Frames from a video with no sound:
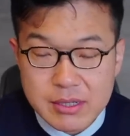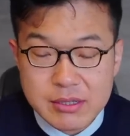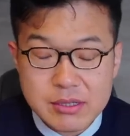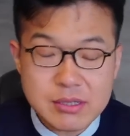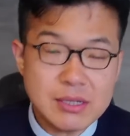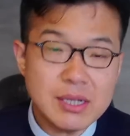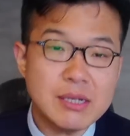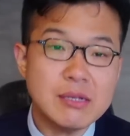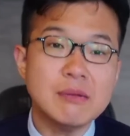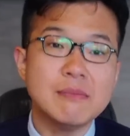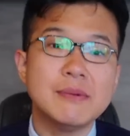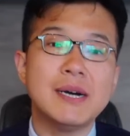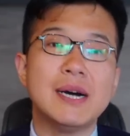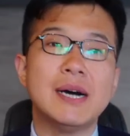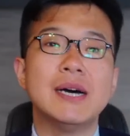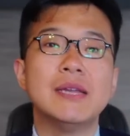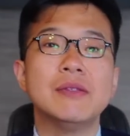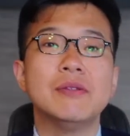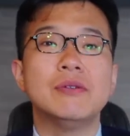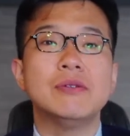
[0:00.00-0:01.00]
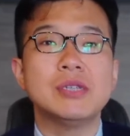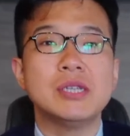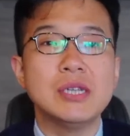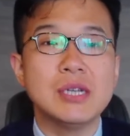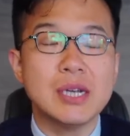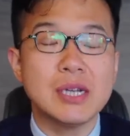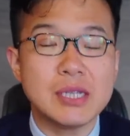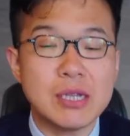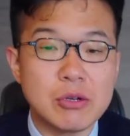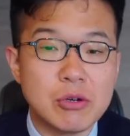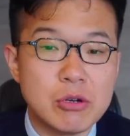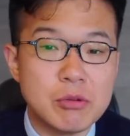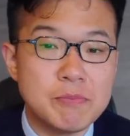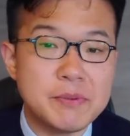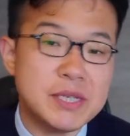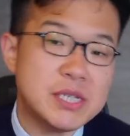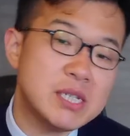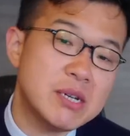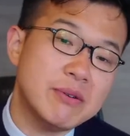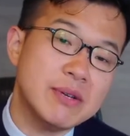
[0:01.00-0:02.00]
少なくとも新型
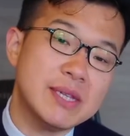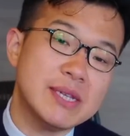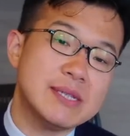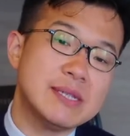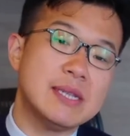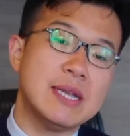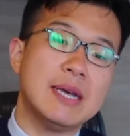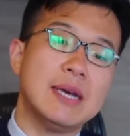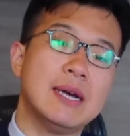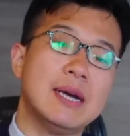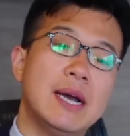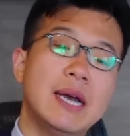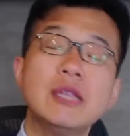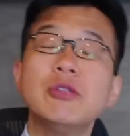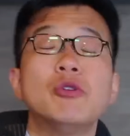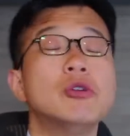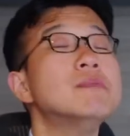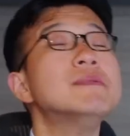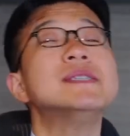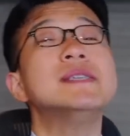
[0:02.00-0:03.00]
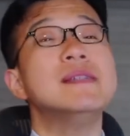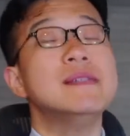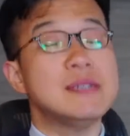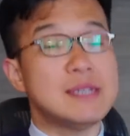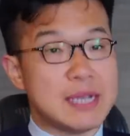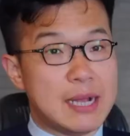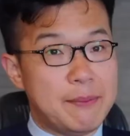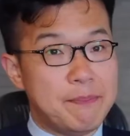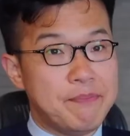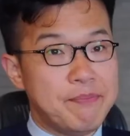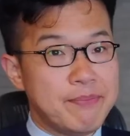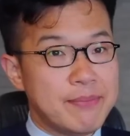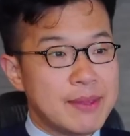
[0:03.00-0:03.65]
コロピーちゃんはですね、流行っておりませんでした。